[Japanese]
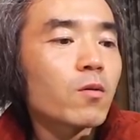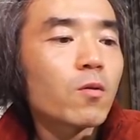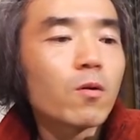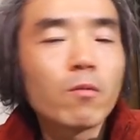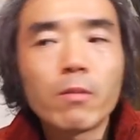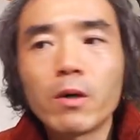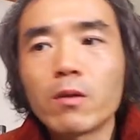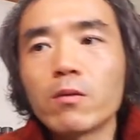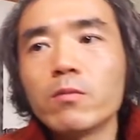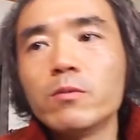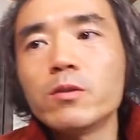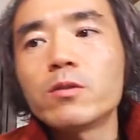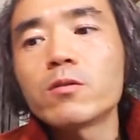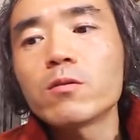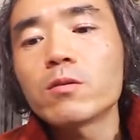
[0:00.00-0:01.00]
コーマンの
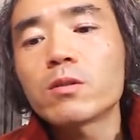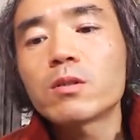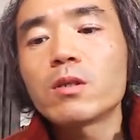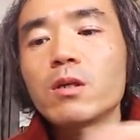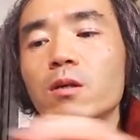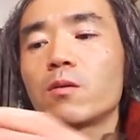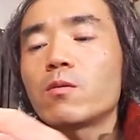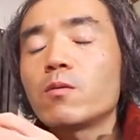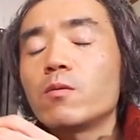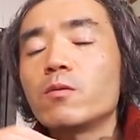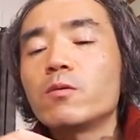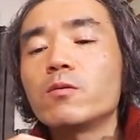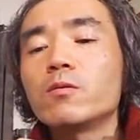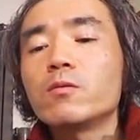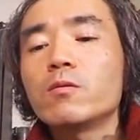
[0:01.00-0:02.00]
無調整豆
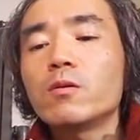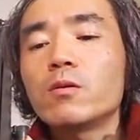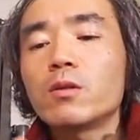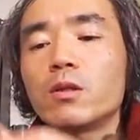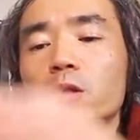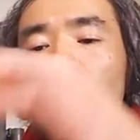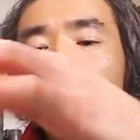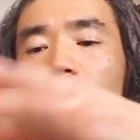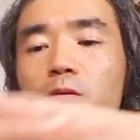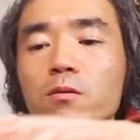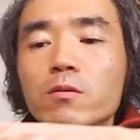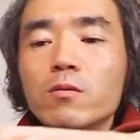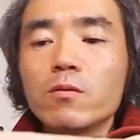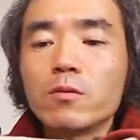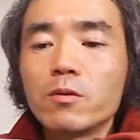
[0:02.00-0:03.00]
乳を
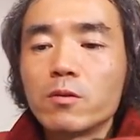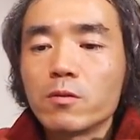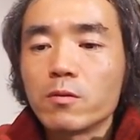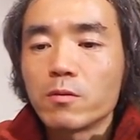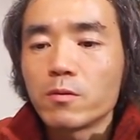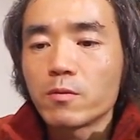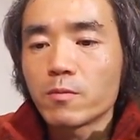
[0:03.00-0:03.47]
250。